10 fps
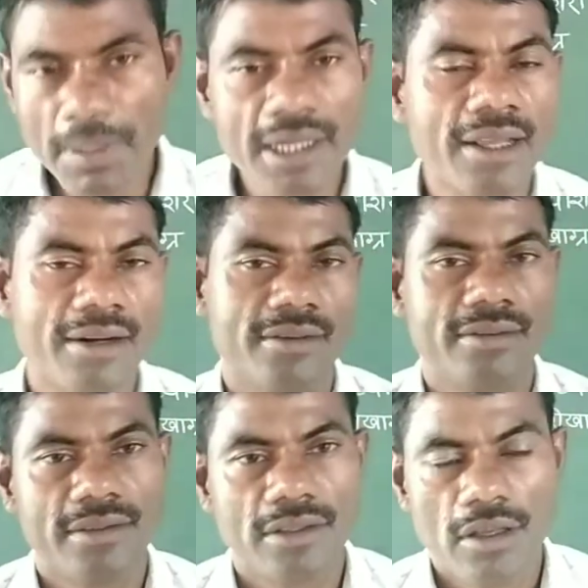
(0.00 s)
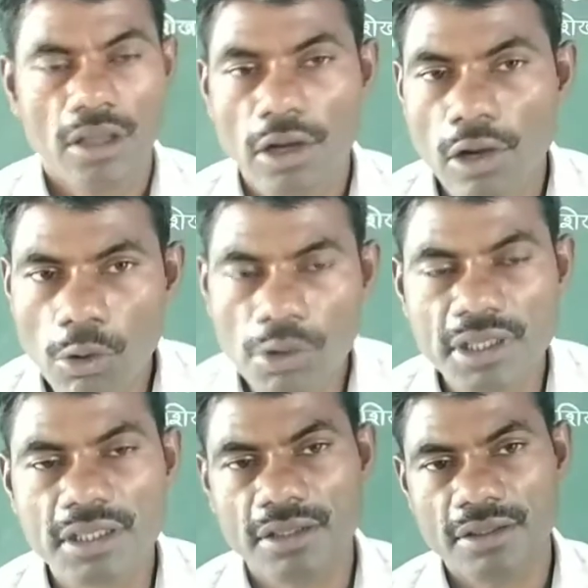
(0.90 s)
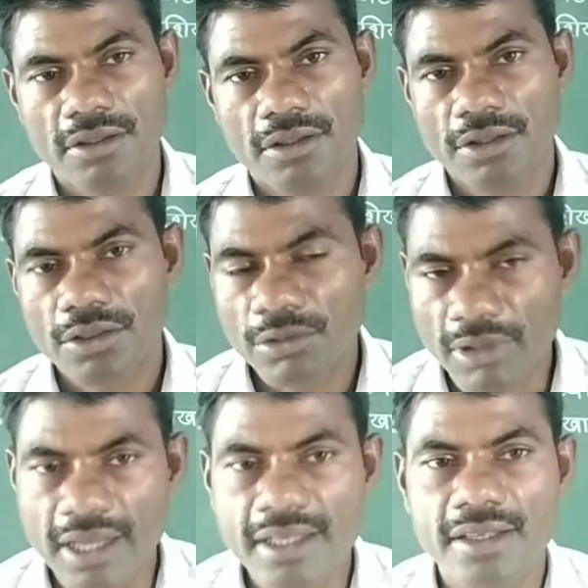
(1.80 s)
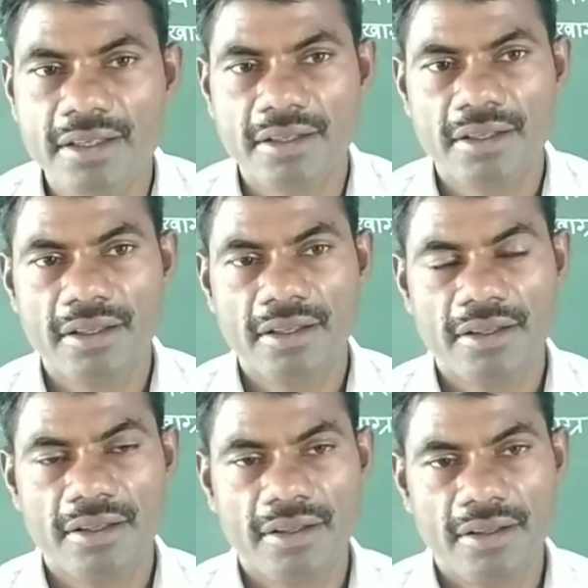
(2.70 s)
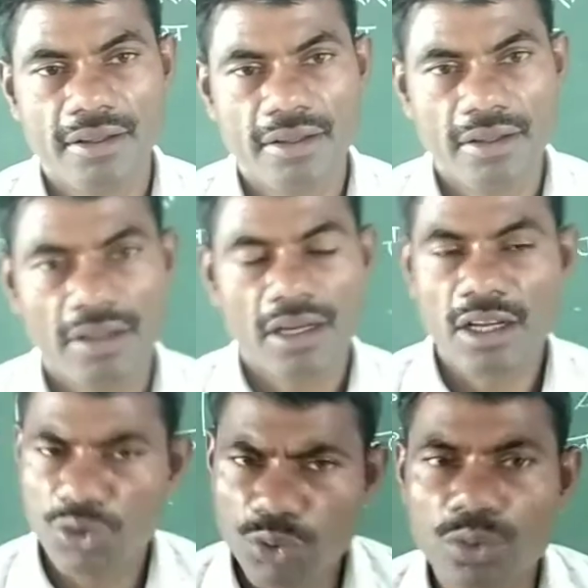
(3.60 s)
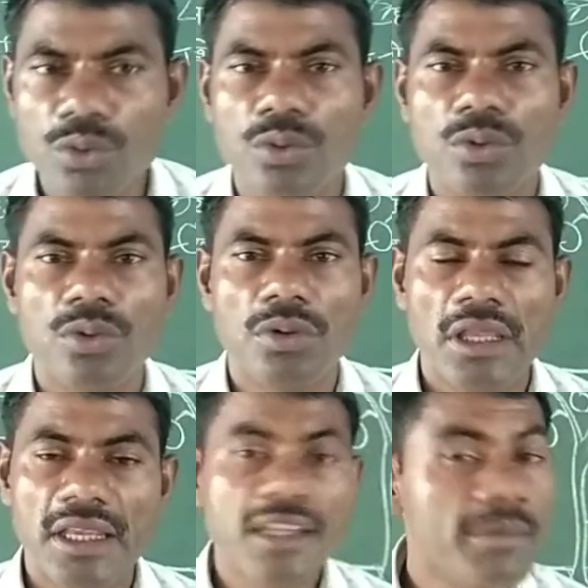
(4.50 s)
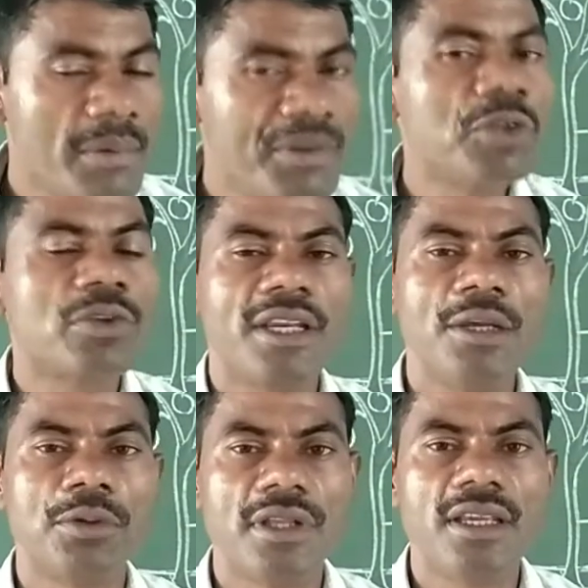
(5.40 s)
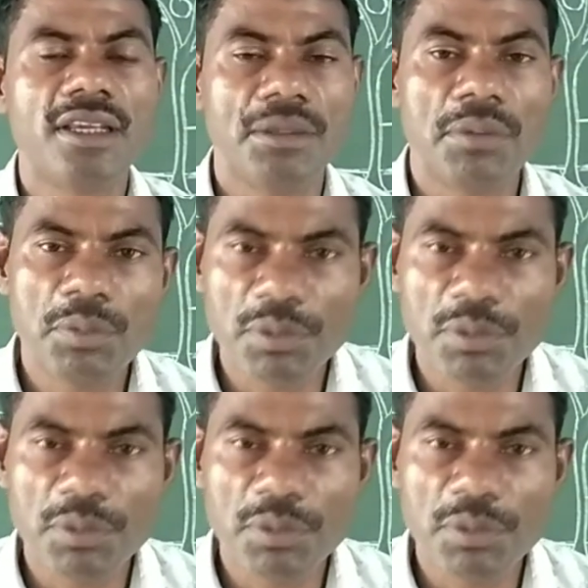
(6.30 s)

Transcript: मटर लौकी तुराई कद्दू इनमें भी तो तने होते हैं इनमें